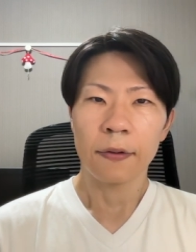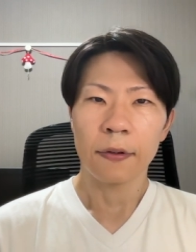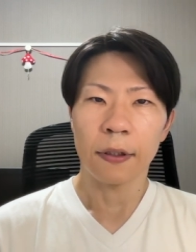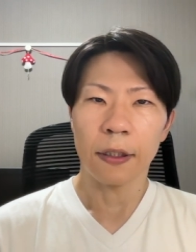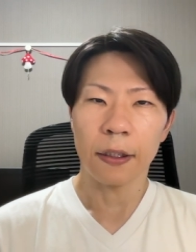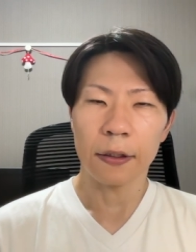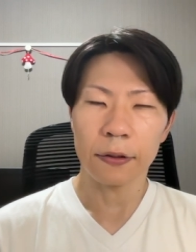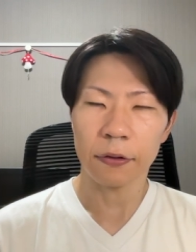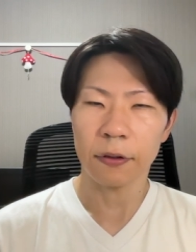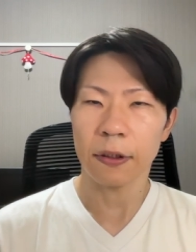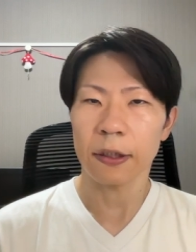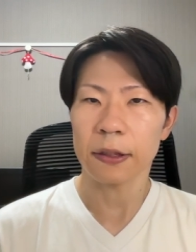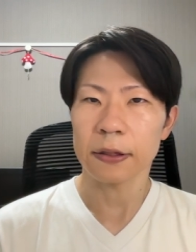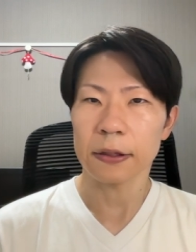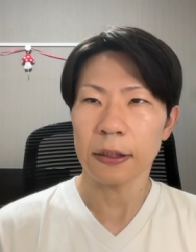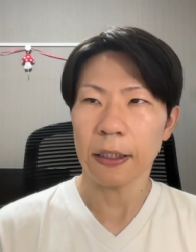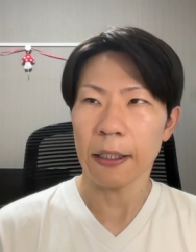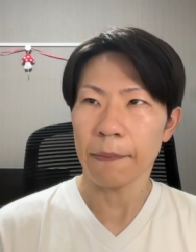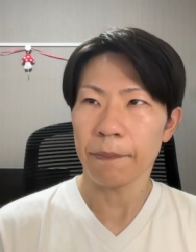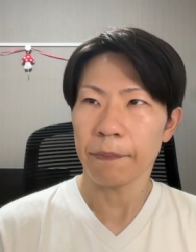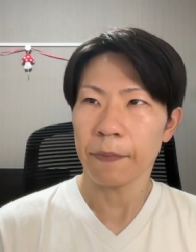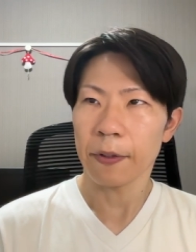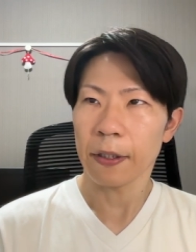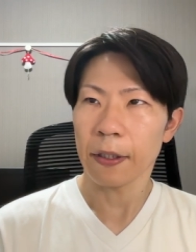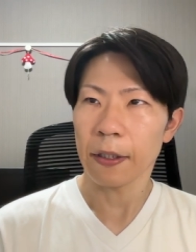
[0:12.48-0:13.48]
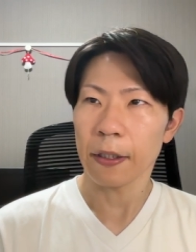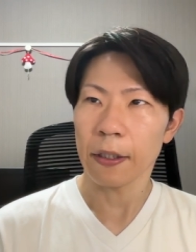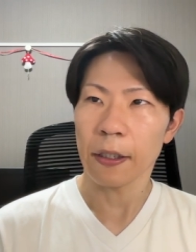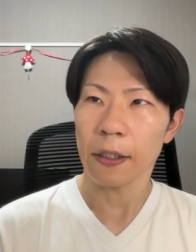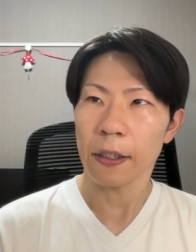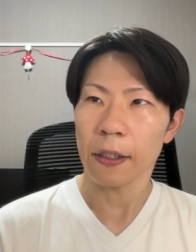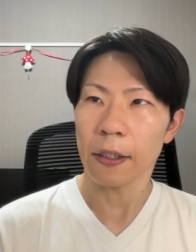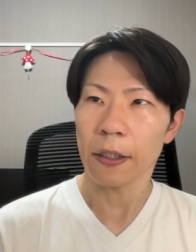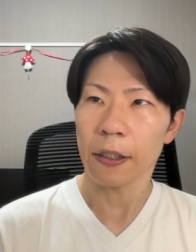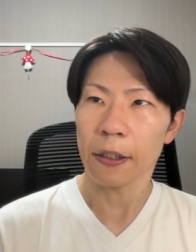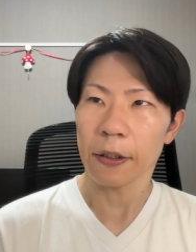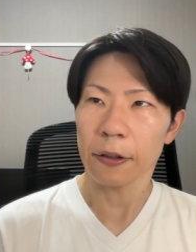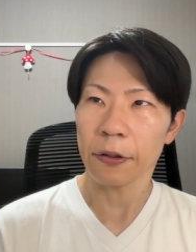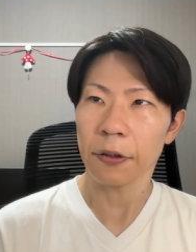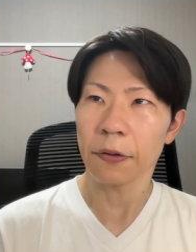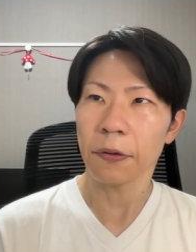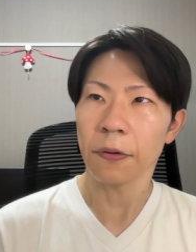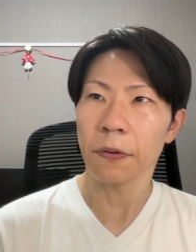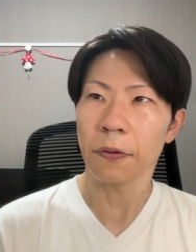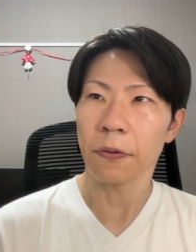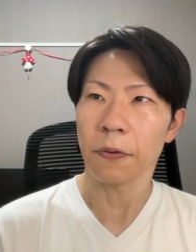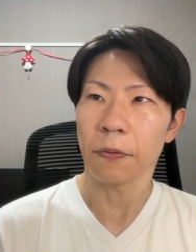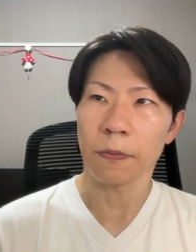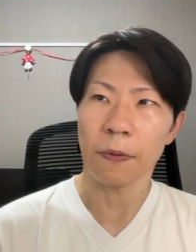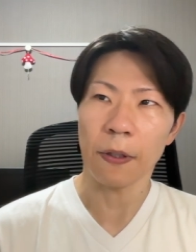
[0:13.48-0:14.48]
えっとですね、え今
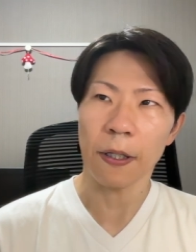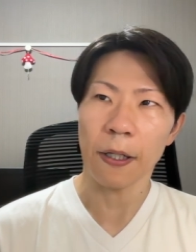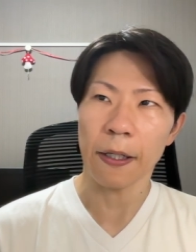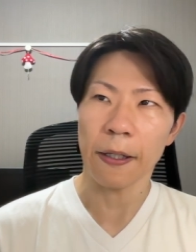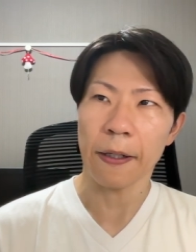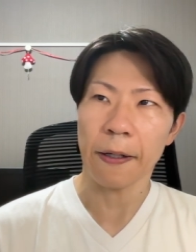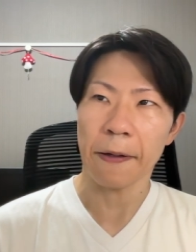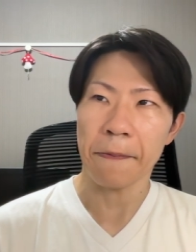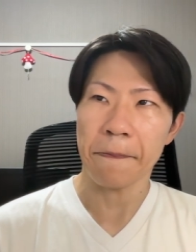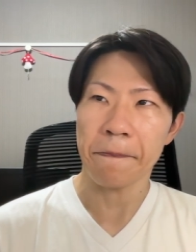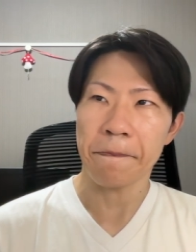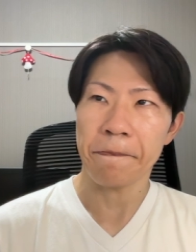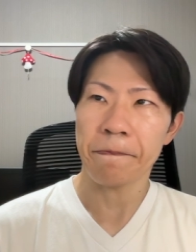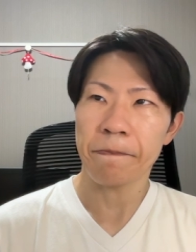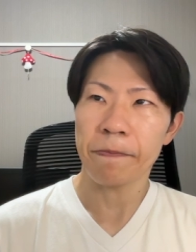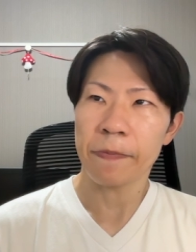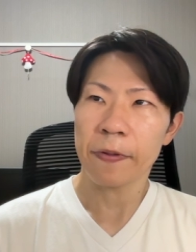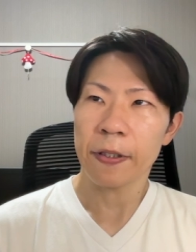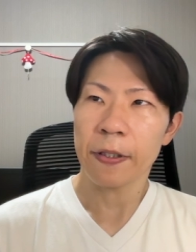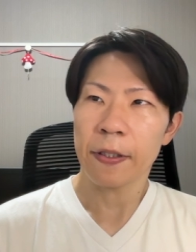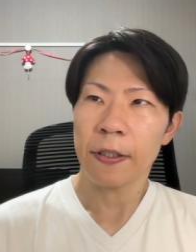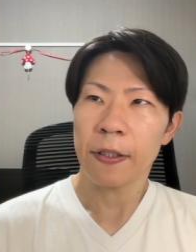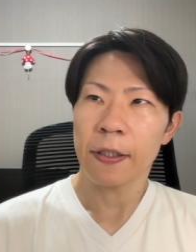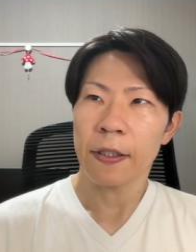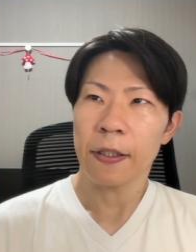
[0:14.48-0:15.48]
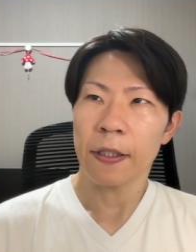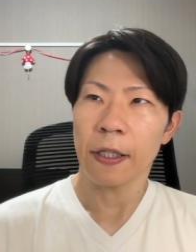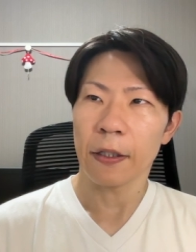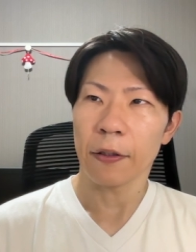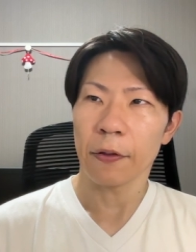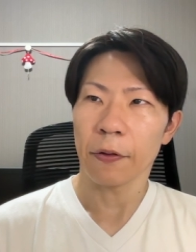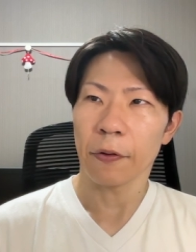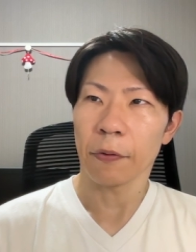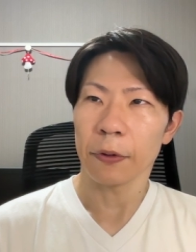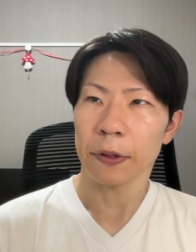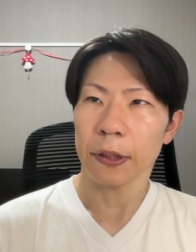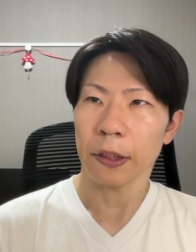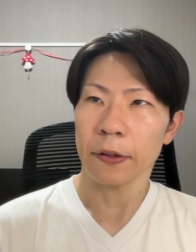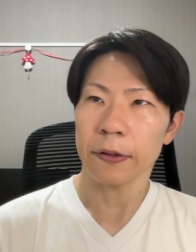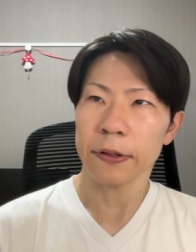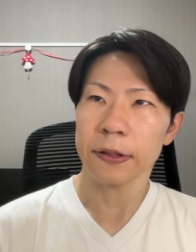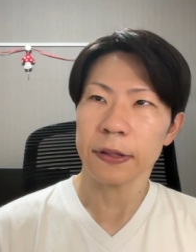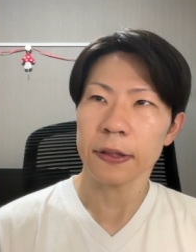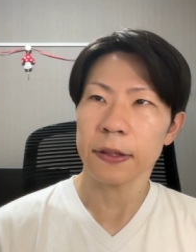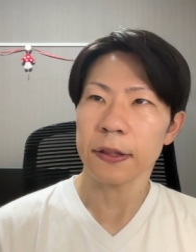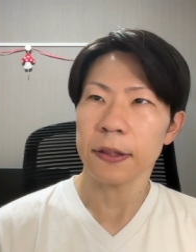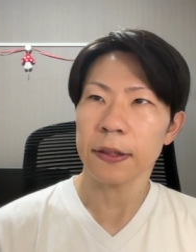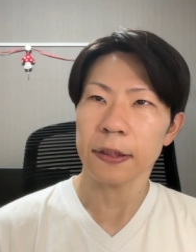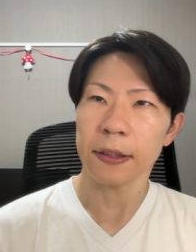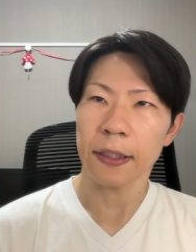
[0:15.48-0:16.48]
日は、あの、
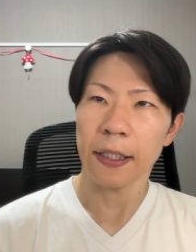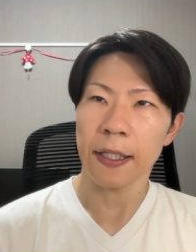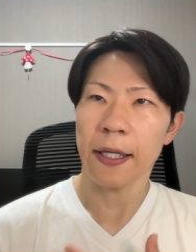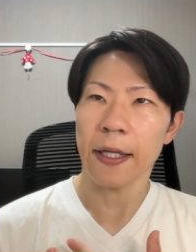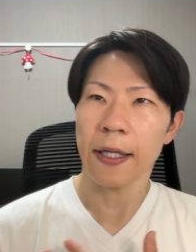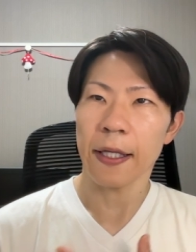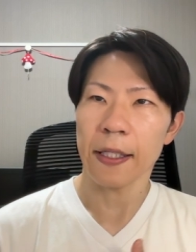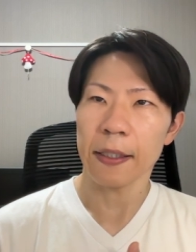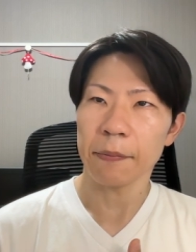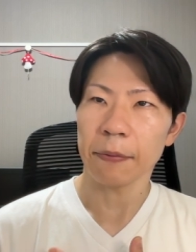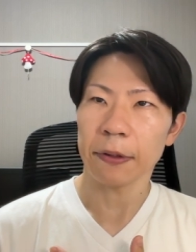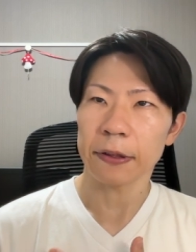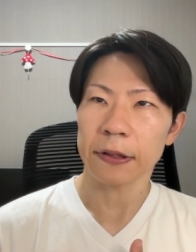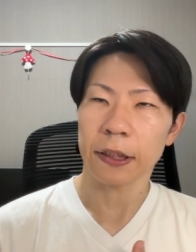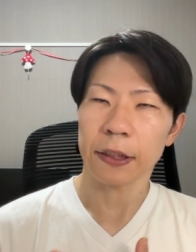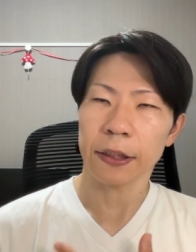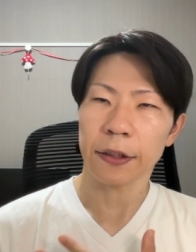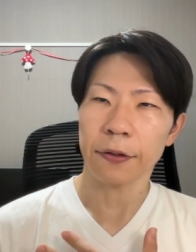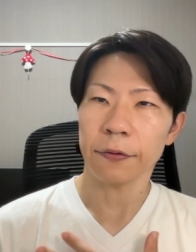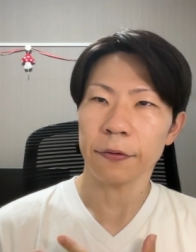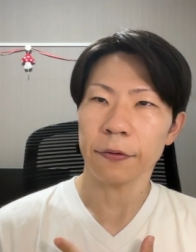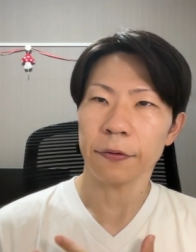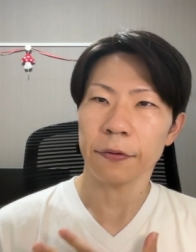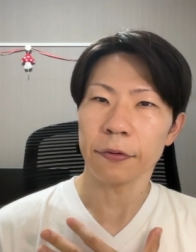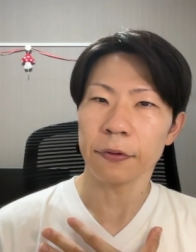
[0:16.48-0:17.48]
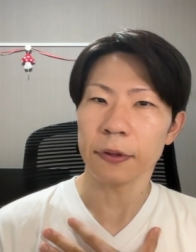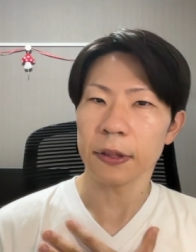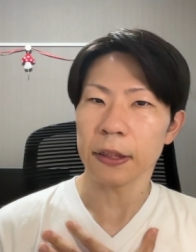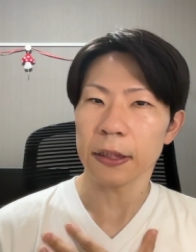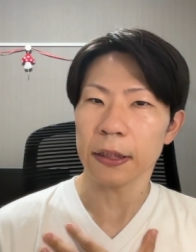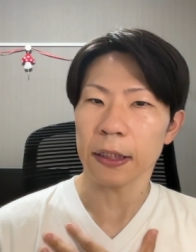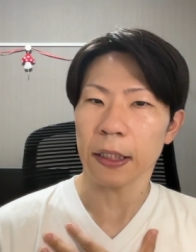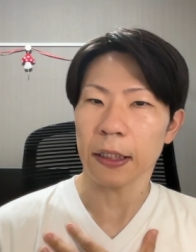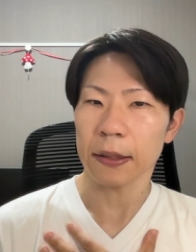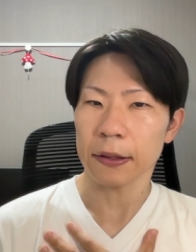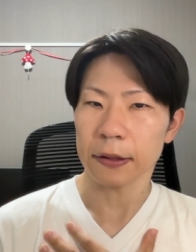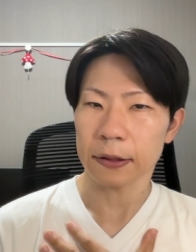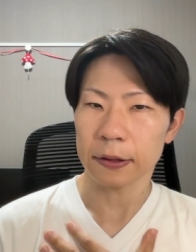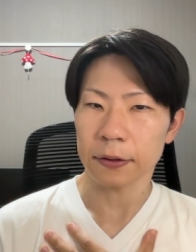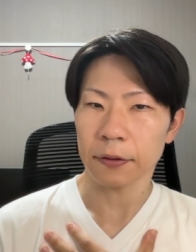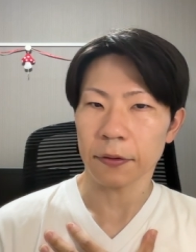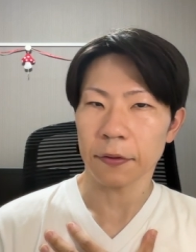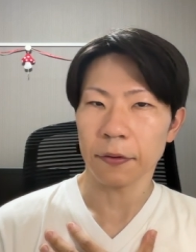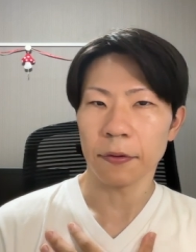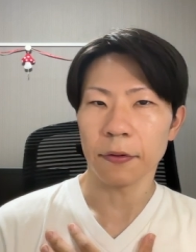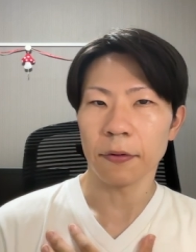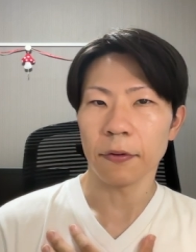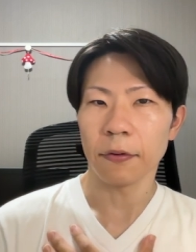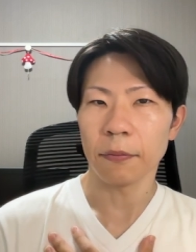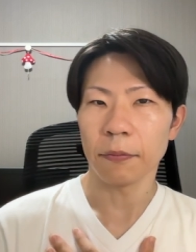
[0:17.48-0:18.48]
私、今先ほどフリーランス
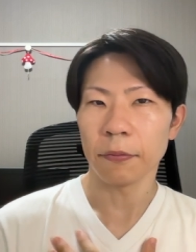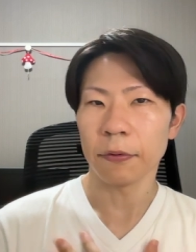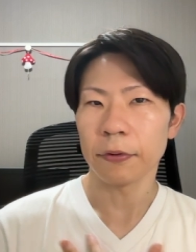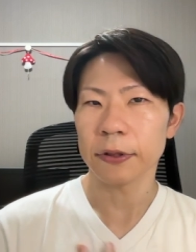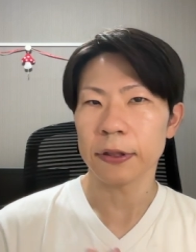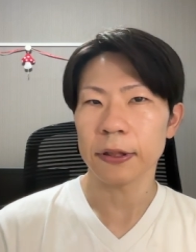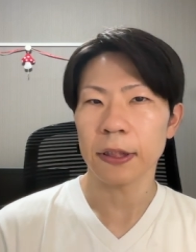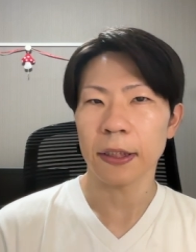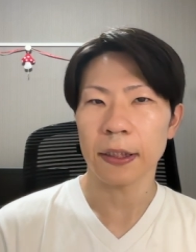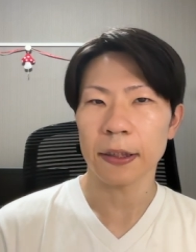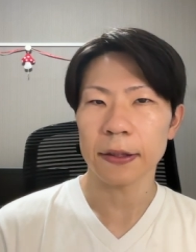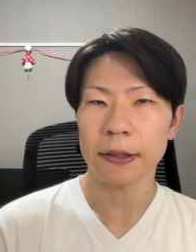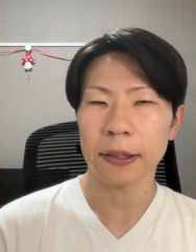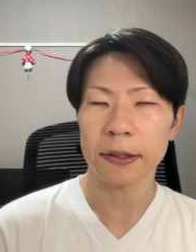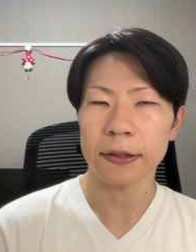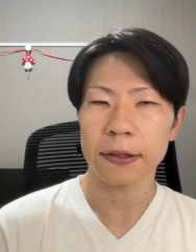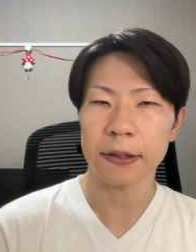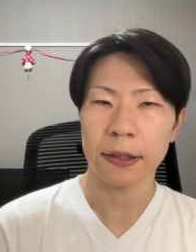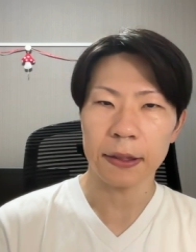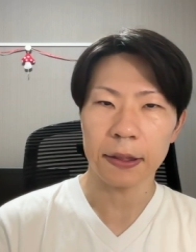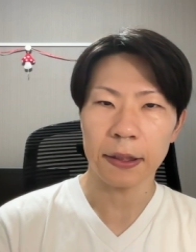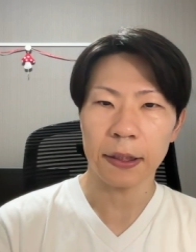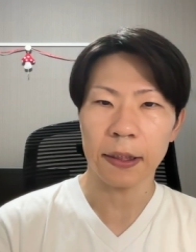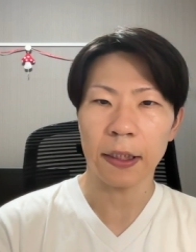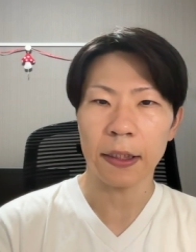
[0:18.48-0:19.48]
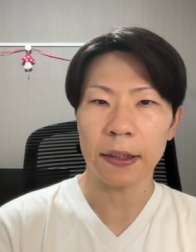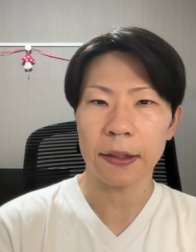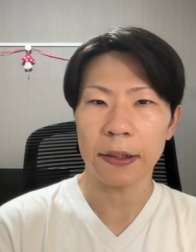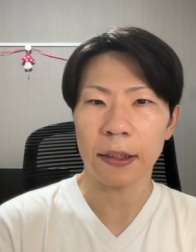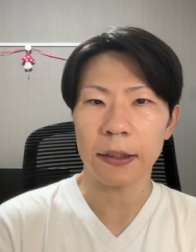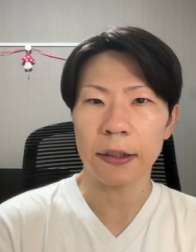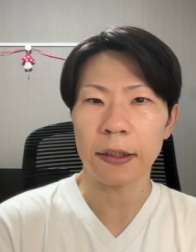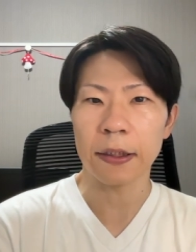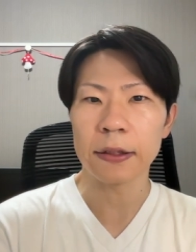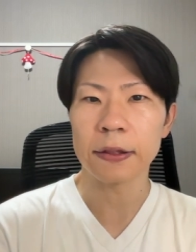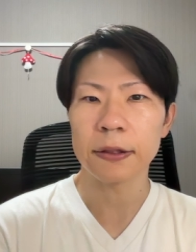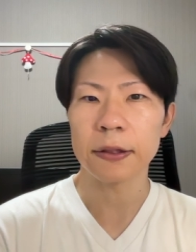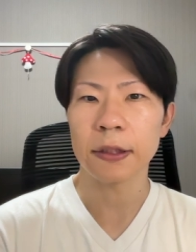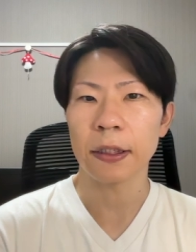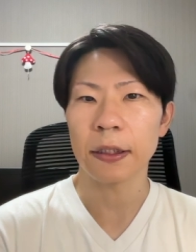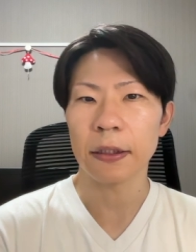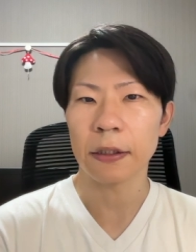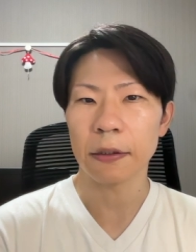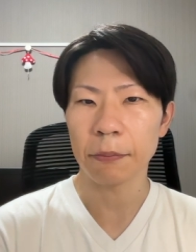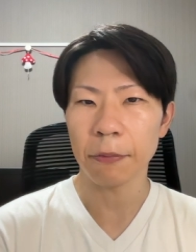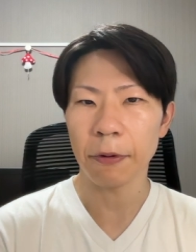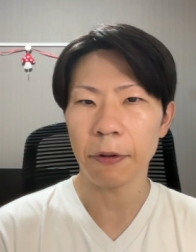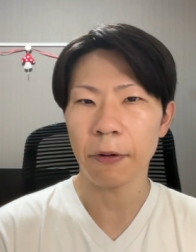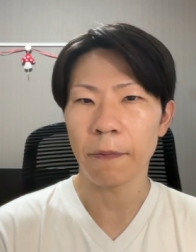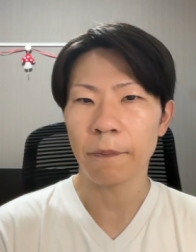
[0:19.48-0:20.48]
と申し上げさせていただいたんですけれ
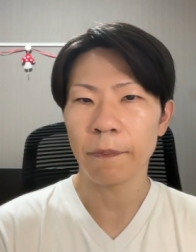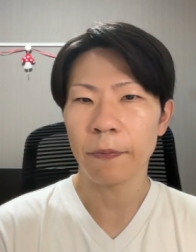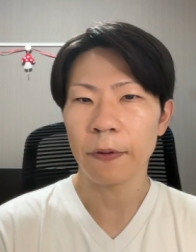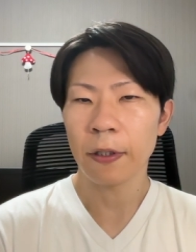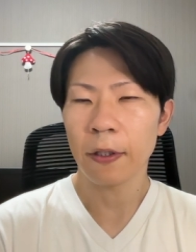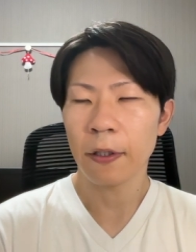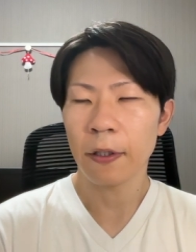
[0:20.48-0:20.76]
ども、